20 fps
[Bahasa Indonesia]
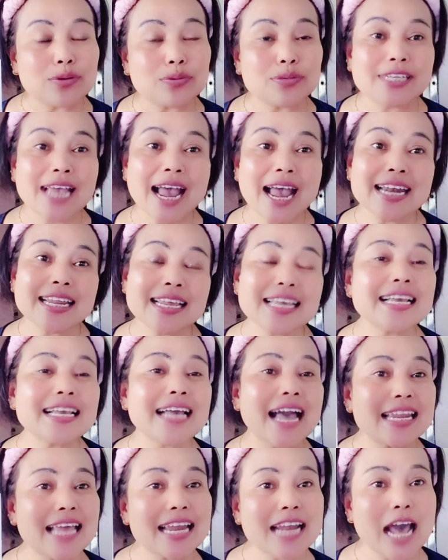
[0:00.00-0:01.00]
Jadi
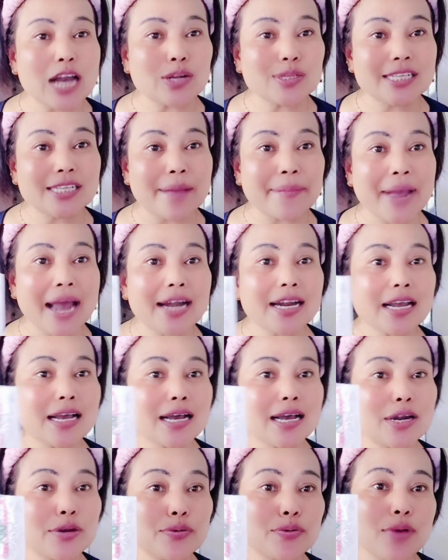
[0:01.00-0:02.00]
kalian harus siapkan
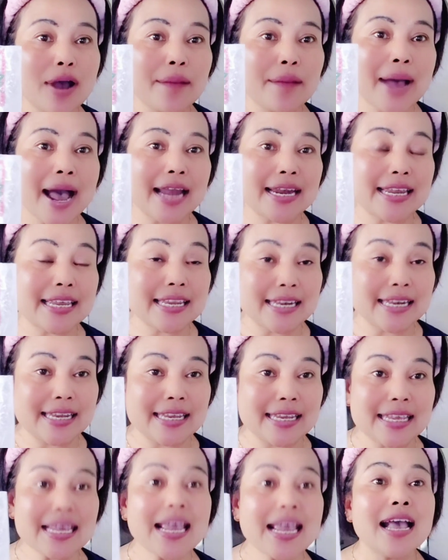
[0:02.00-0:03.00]
kedua bahan
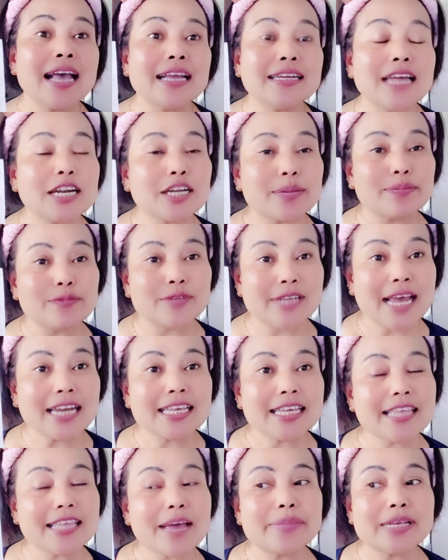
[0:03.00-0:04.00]
ini dan kemudian
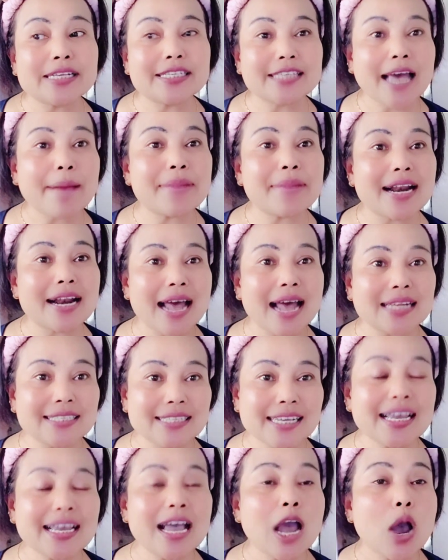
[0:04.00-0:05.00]
kita bisa
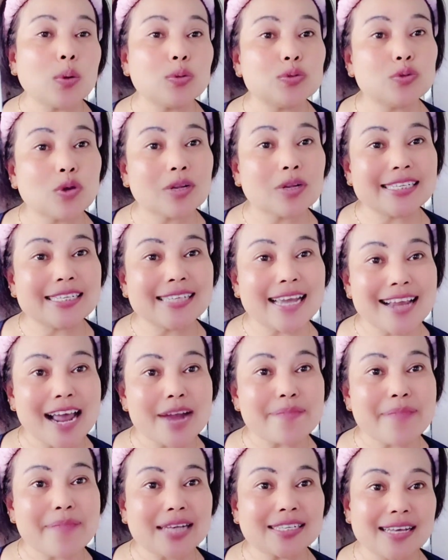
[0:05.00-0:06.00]
meracik untuk dijadikan
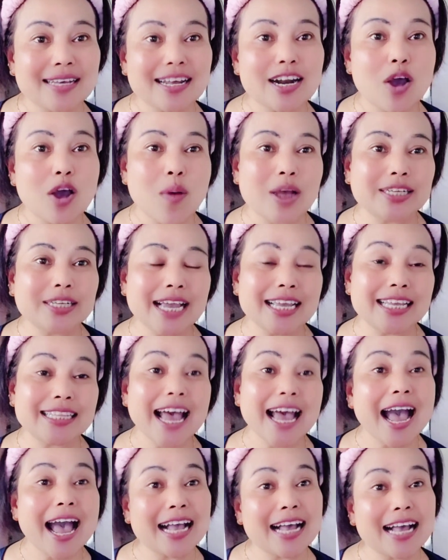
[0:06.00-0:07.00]
masker ke wajah kita
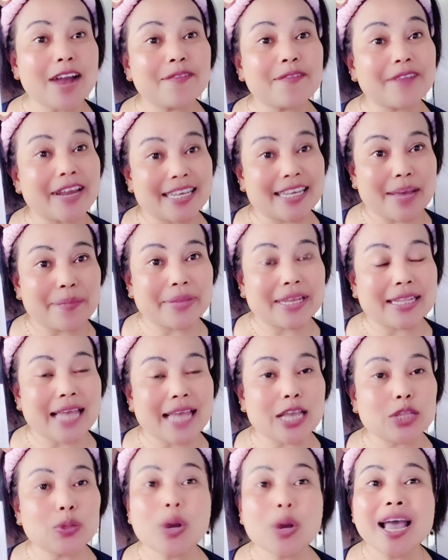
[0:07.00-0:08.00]
agar flek hitam kita
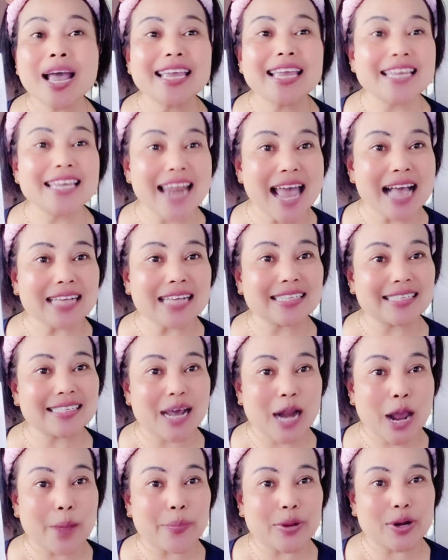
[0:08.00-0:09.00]
itu hilang
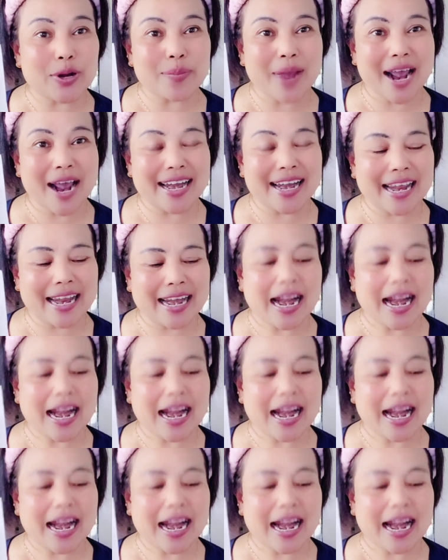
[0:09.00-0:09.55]
secara permanen.